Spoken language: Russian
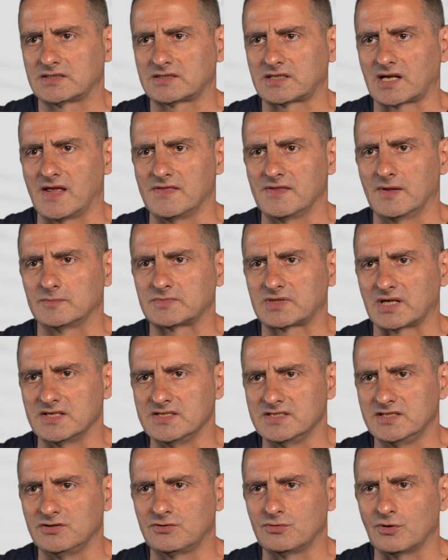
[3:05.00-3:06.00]

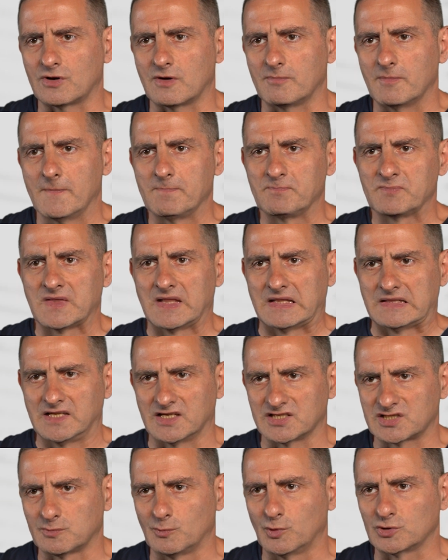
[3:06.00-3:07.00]
странам-транзитерам
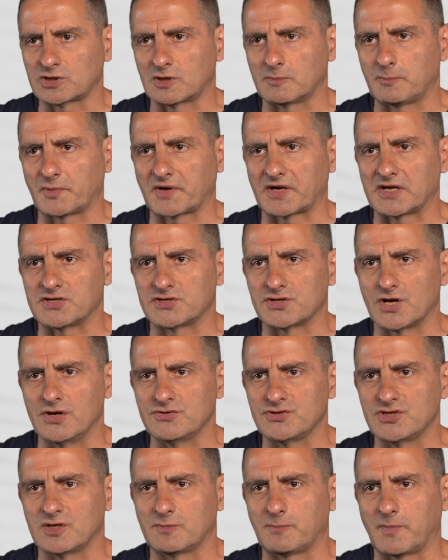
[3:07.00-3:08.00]
досмотр
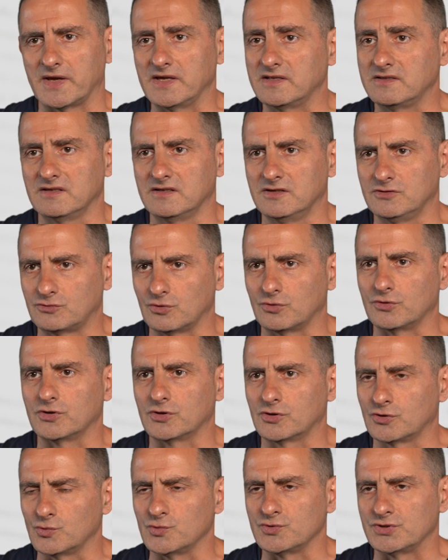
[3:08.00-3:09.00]
проезжающих по их
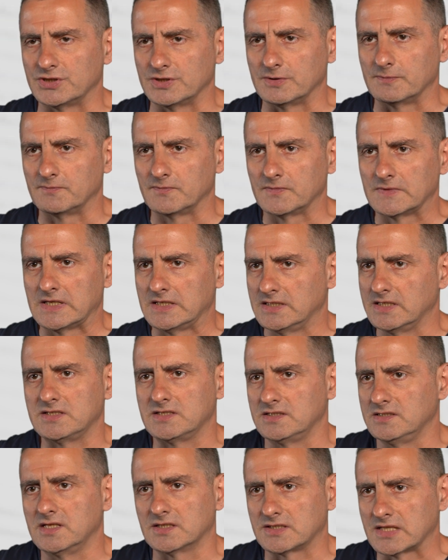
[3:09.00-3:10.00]
территории Грузии –
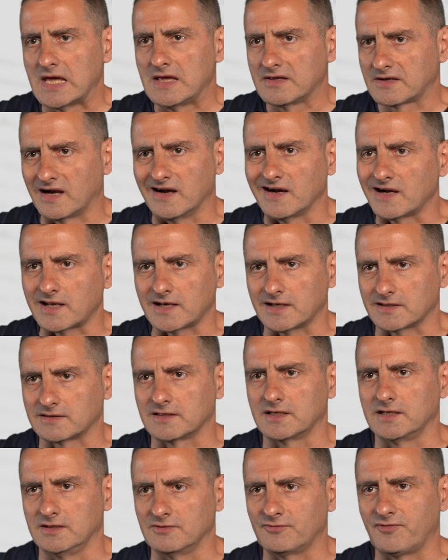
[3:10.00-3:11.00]
если нет
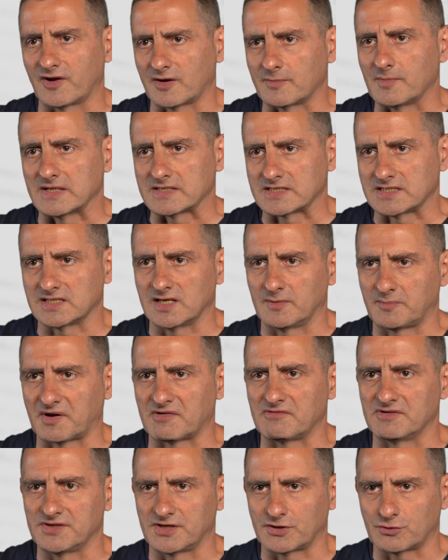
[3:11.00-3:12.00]
конкретной информации о
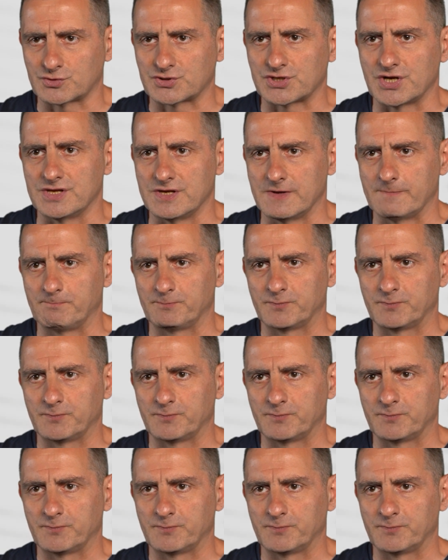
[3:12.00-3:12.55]
правонарушении.